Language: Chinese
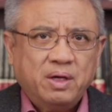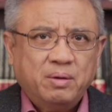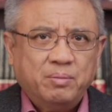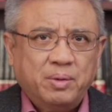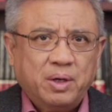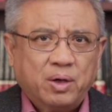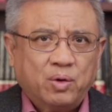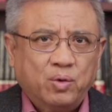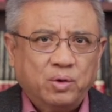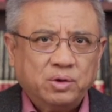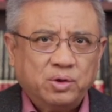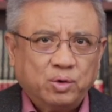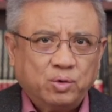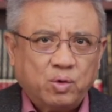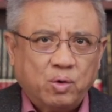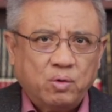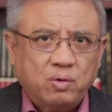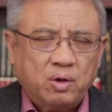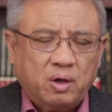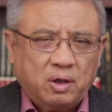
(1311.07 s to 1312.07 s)
美国就
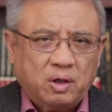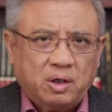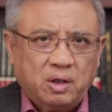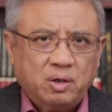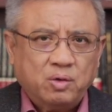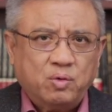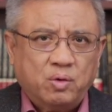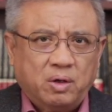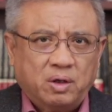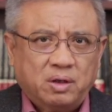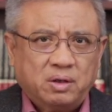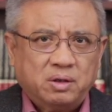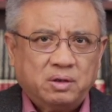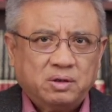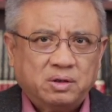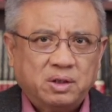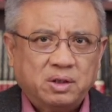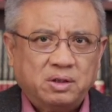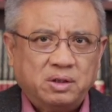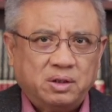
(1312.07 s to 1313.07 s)
通告了俄国，
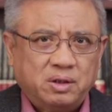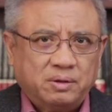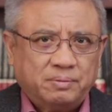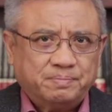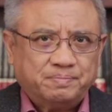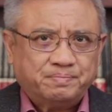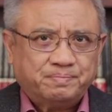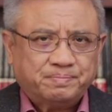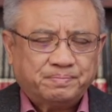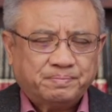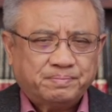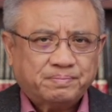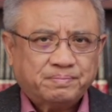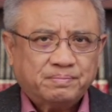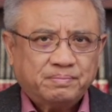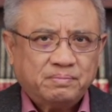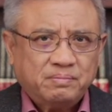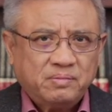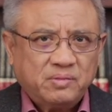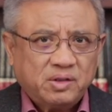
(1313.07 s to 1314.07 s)
这是
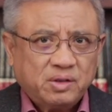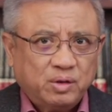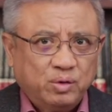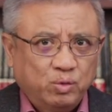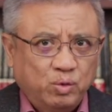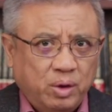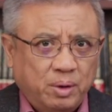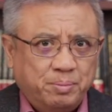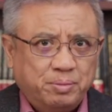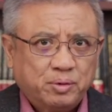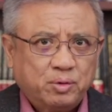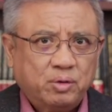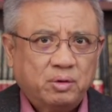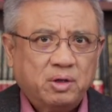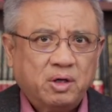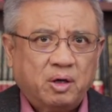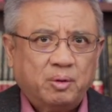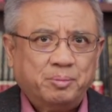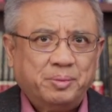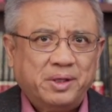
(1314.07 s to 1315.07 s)
内部通
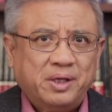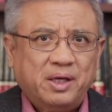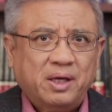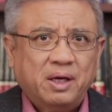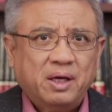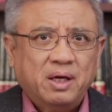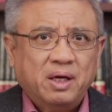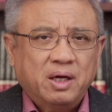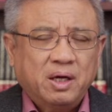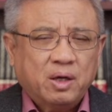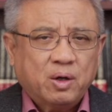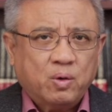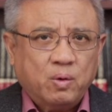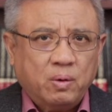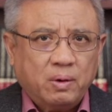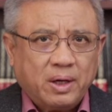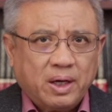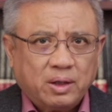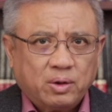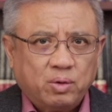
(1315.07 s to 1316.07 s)
告，比
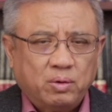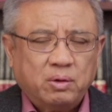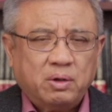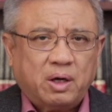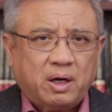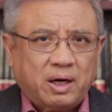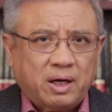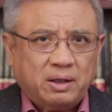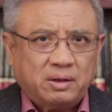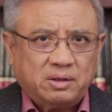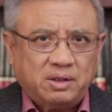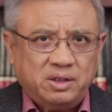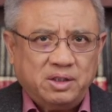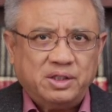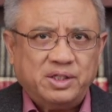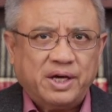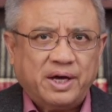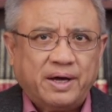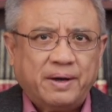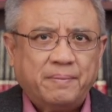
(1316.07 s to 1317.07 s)
公开通告还要提
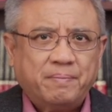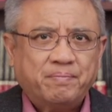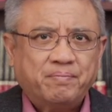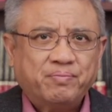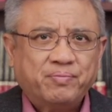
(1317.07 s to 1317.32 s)
前，